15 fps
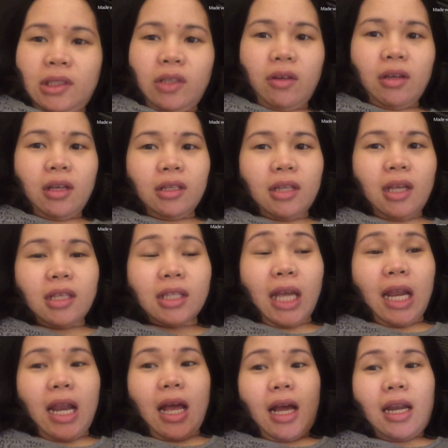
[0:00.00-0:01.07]
So, ayan guys,
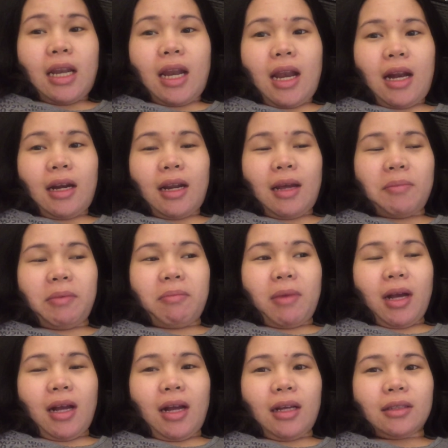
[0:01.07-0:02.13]
kailangan na lang namin
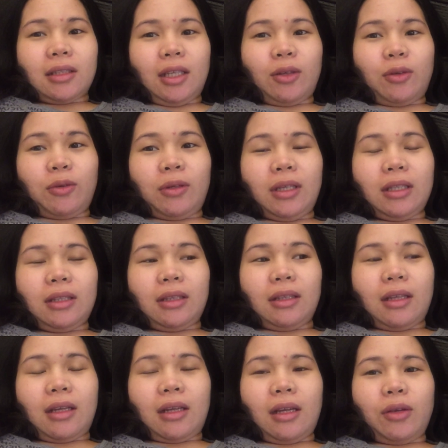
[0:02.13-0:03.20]
mag-acting ulit
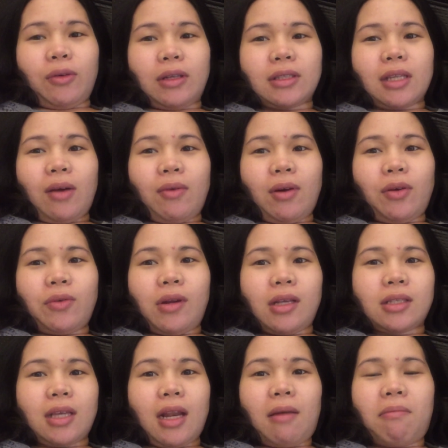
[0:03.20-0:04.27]
na yung asawa ko
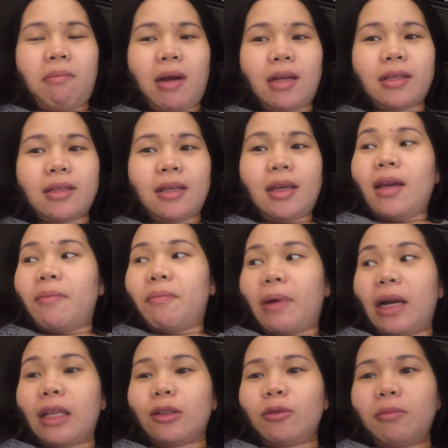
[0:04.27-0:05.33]
nasa labas
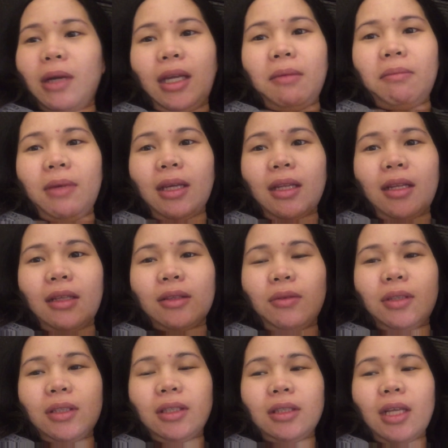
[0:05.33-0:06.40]
para tumahimik lang
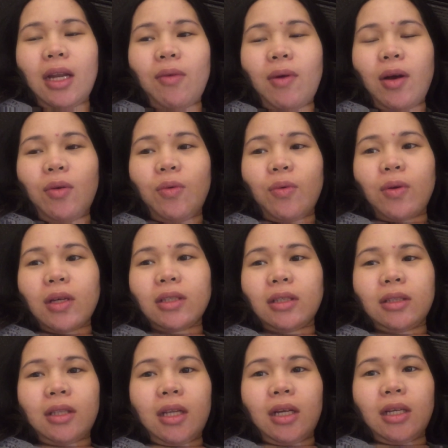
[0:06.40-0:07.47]
to kasi dalawang oras
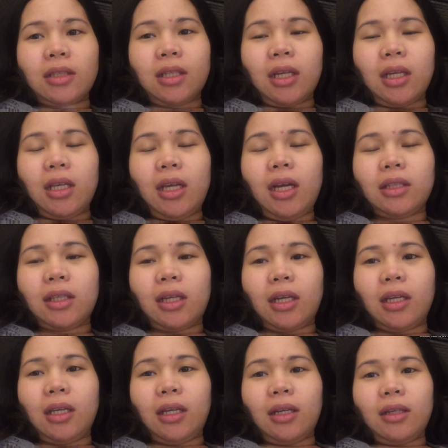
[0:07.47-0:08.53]
na talaga siyang iyak ng
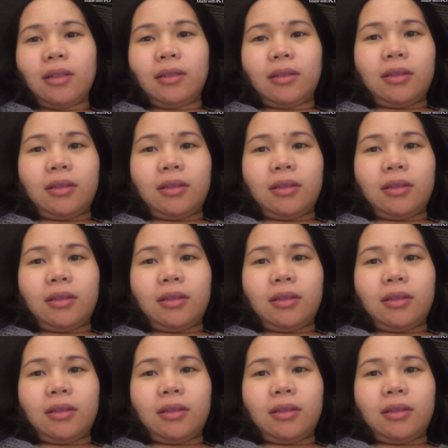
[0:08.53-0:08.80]
iyak.